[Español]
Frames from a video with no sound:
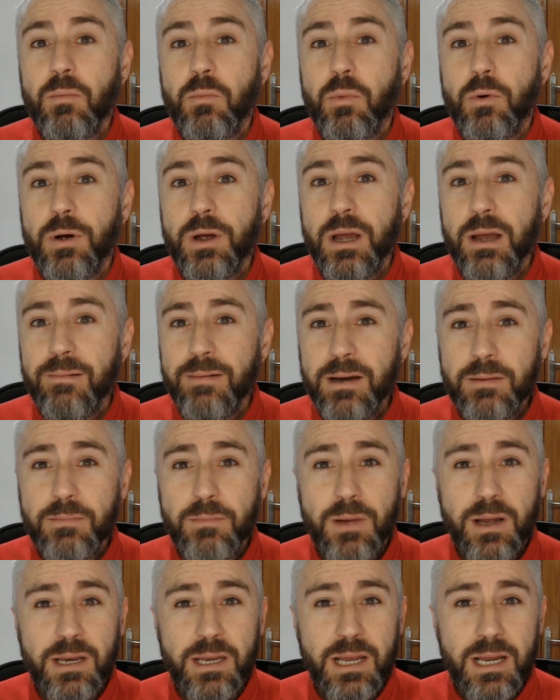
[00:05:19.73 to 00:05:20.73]
Pues a ver,
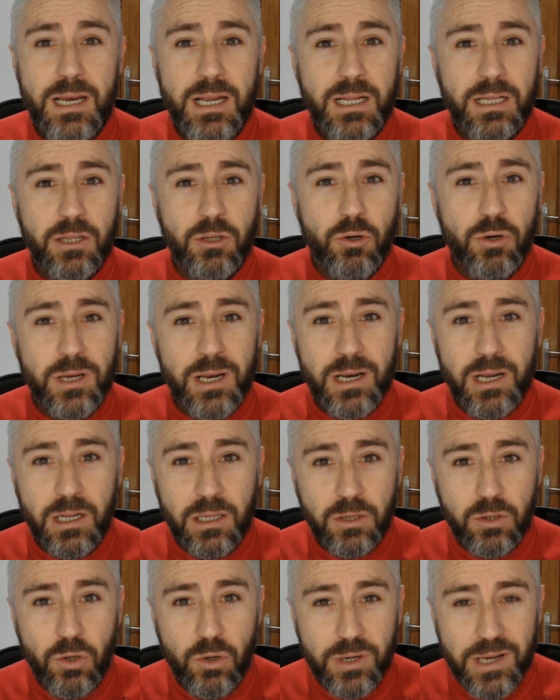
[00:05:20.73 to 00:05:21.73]
manía lectora,
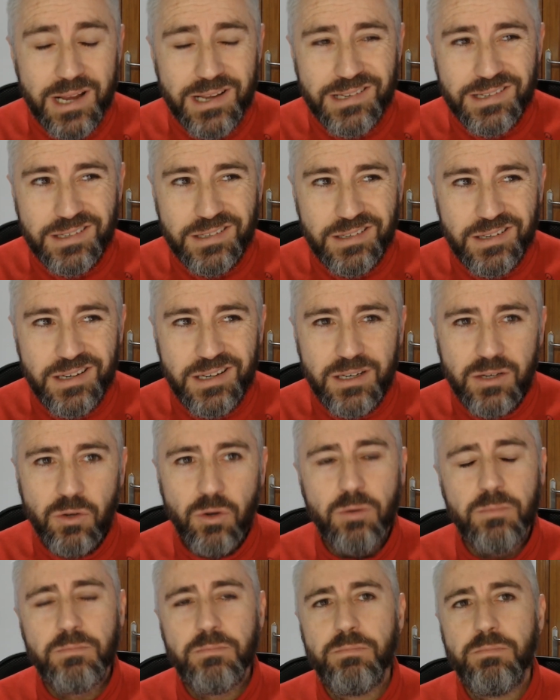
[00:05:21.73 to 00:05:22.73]
lectora en sí
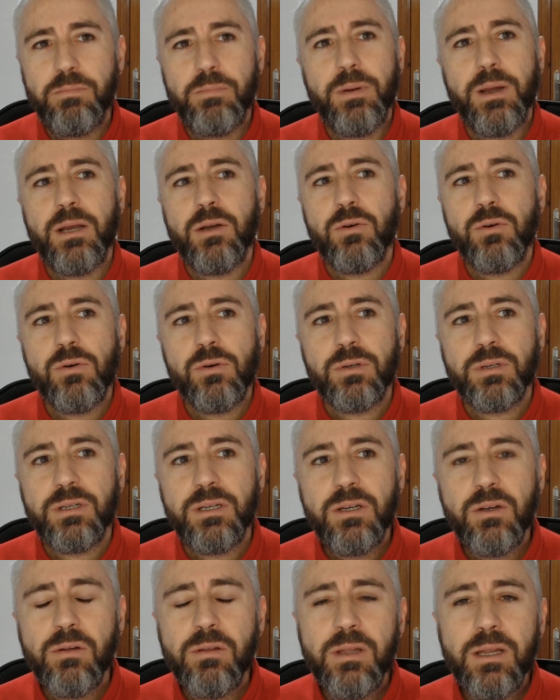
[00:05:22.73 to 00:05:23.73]
no, pero
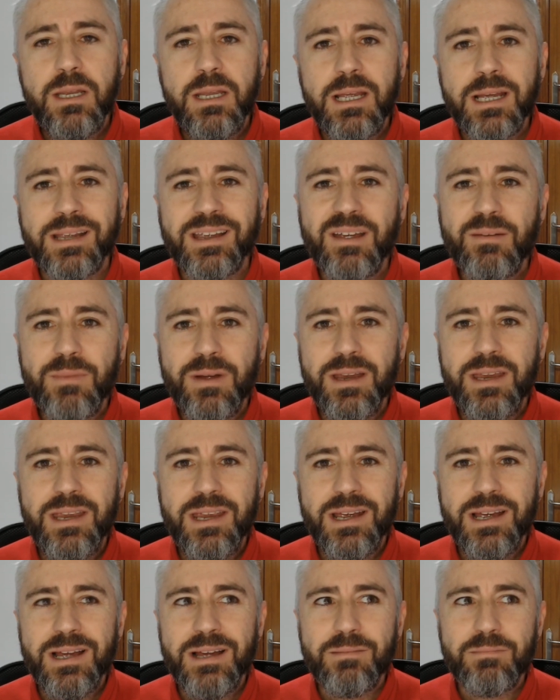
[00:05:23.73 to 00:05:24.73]
sí os diría que
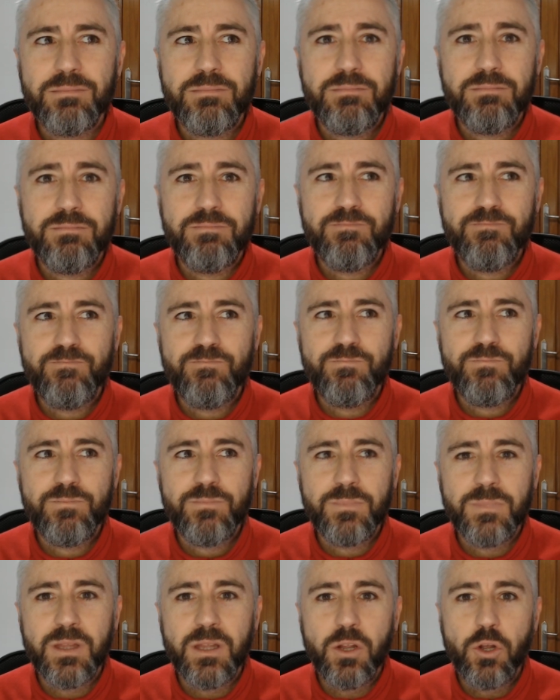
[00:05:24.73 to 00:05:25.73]
manía
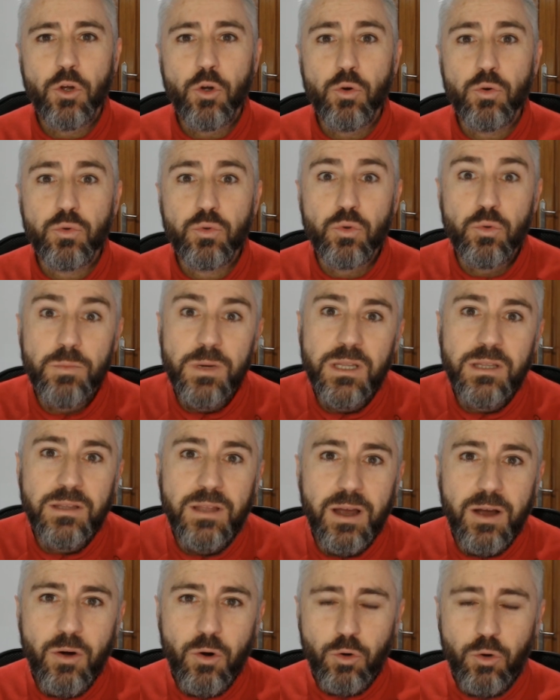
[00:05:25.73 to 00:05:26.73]
mm,
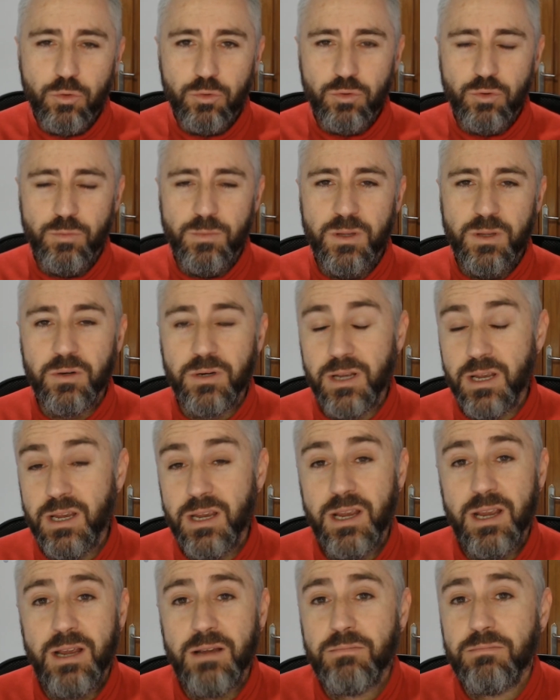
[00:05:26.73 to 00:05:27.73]
consumista o consumidora
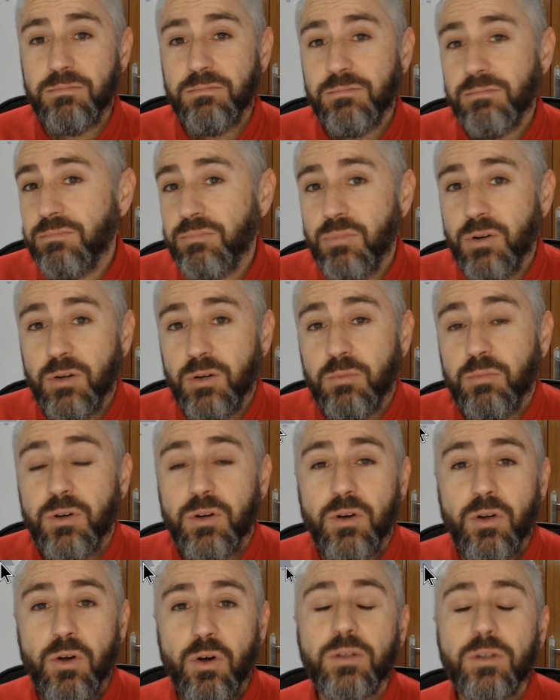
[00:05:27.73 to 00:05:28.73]
y es, bueno, pues
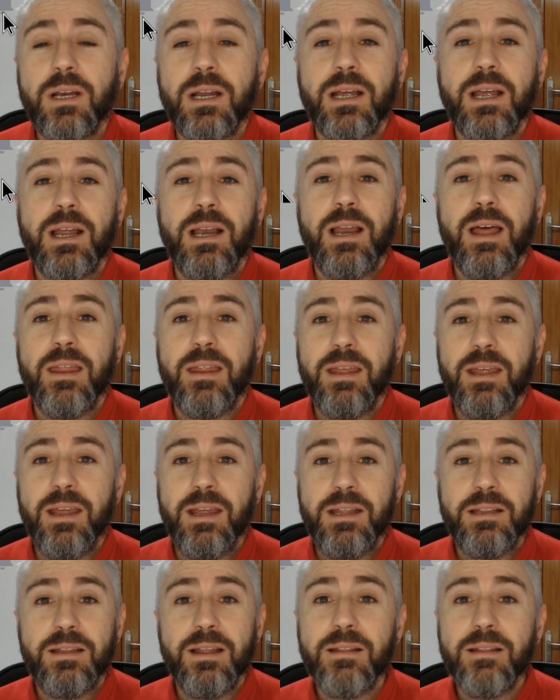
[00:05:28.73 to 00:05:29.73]
no es otra que la de
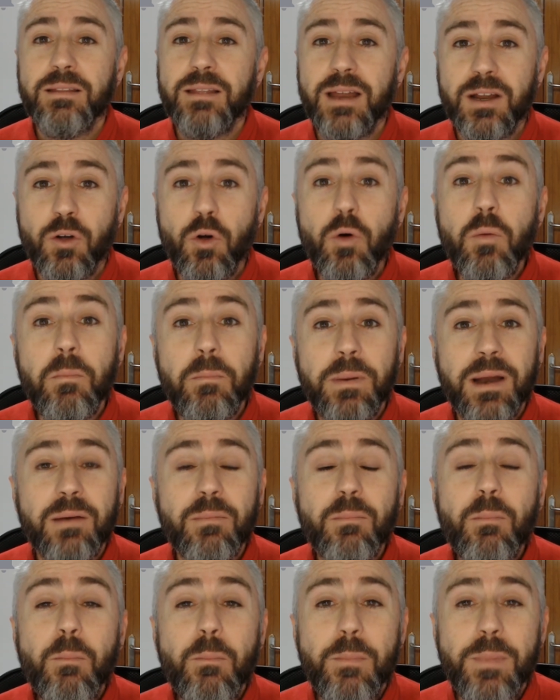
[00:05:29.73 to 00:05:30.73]
intentar comprar
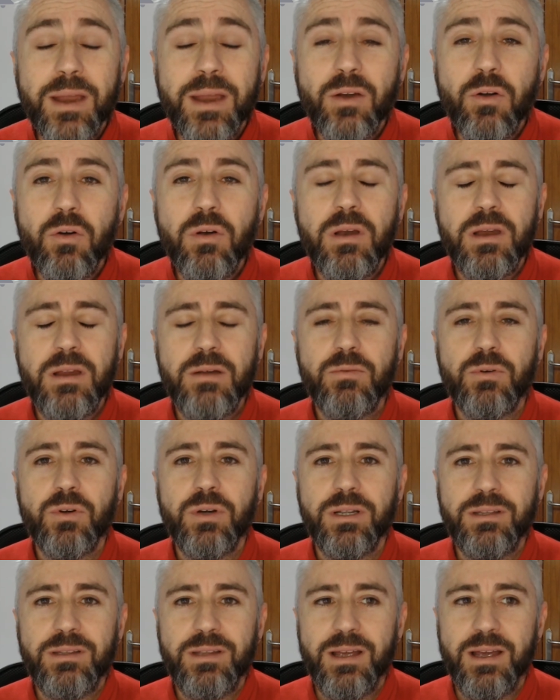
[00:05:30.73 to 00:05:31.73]
menos libros
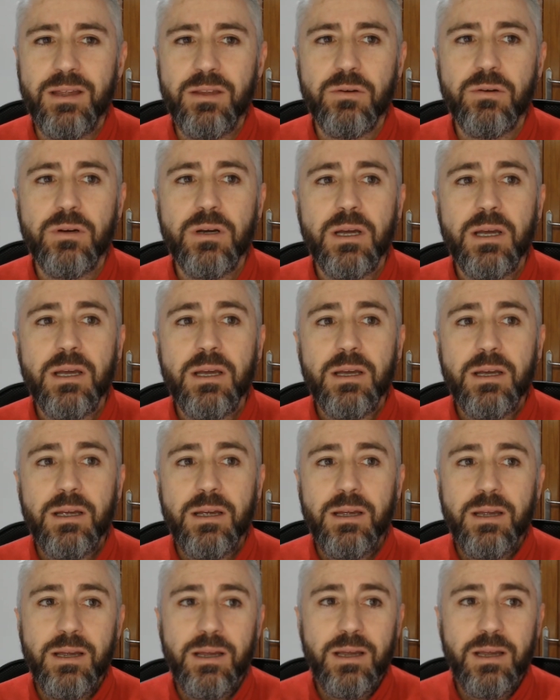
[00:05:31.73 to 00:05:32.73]
este año.
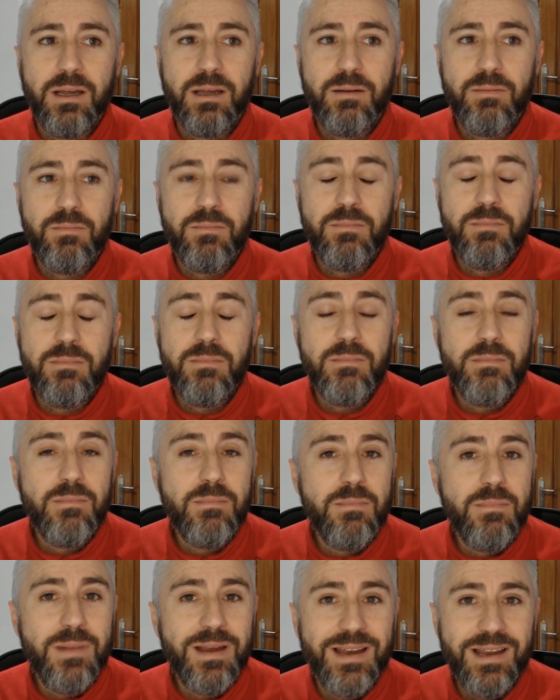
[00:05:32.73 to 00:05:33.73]
Eh,
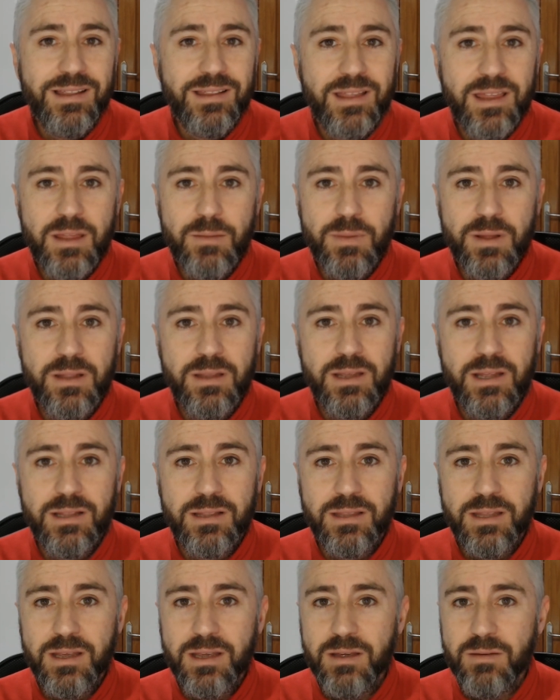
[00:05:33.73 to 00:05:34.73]
mi lista de
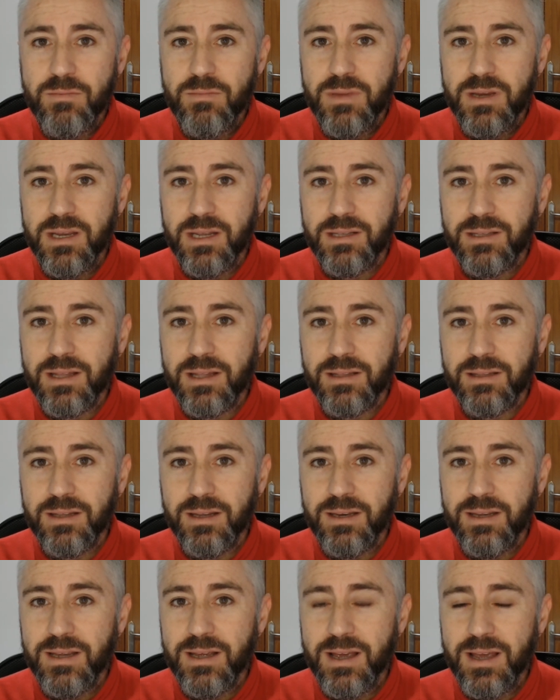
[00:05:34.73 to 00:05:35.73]
pendientes en mi
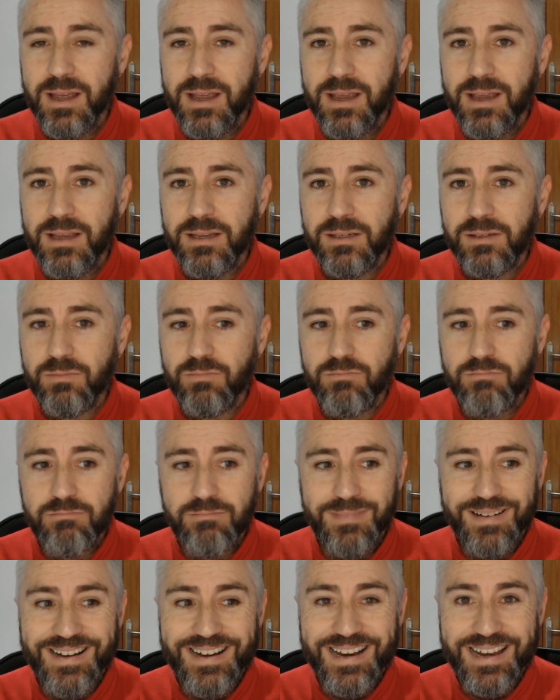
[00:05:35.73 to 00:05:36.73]
estantería es
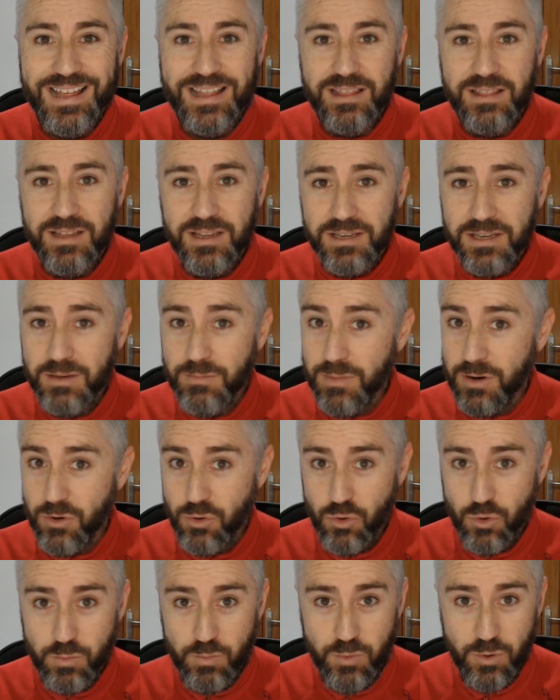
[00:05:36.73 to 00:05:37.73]
grandísima,
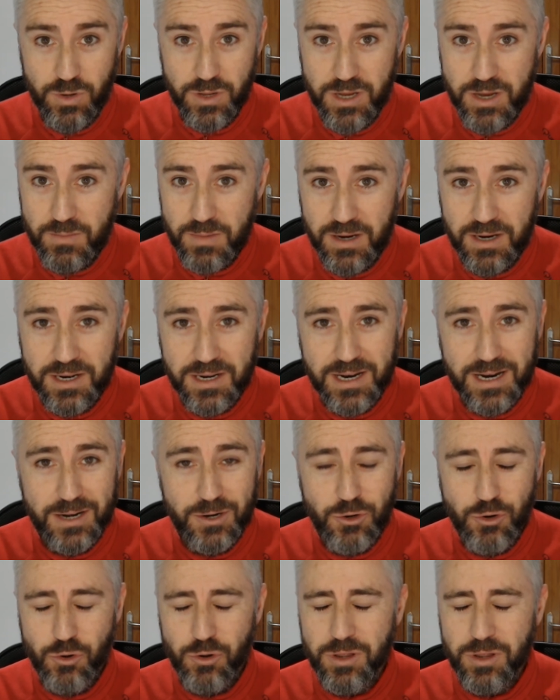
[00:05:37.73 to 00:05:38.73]
no os podéis imaginar,
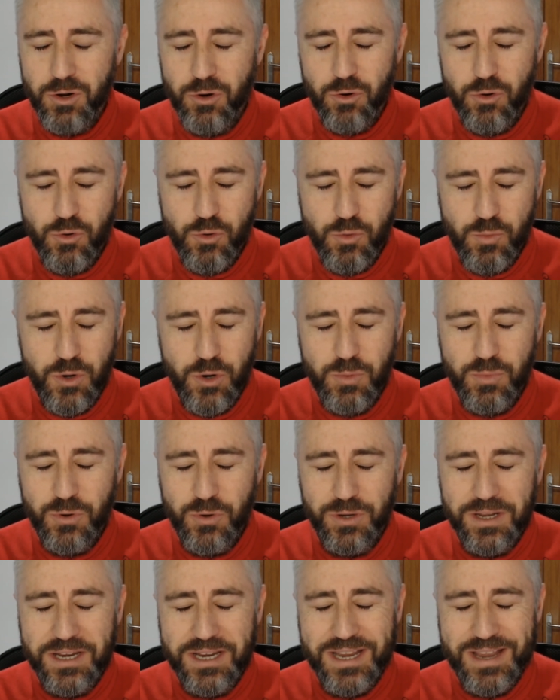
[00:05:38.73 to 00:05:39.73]
no os digo el número
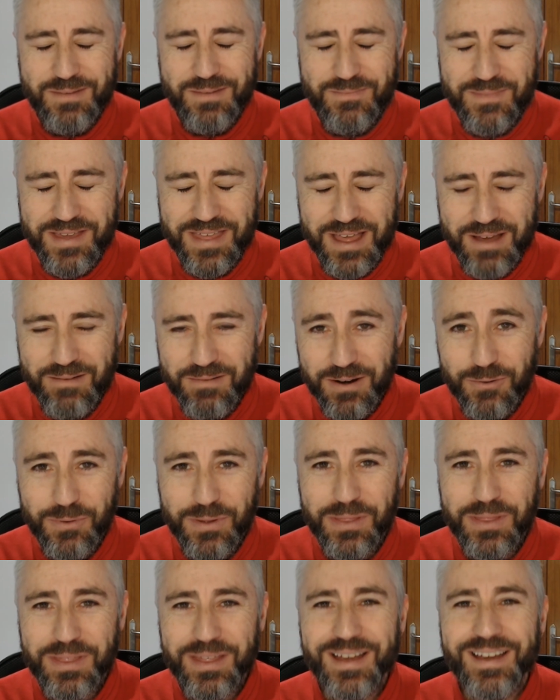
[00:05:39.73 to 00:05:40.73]
porque es que me da
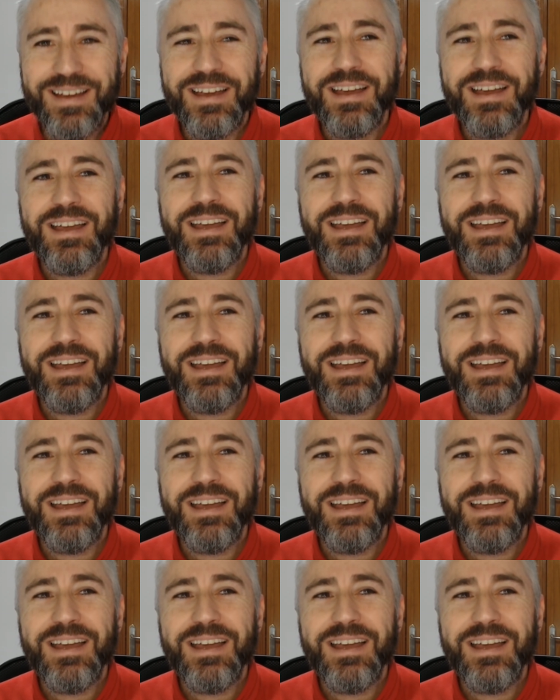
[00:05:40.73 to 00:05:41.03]
vergüenza.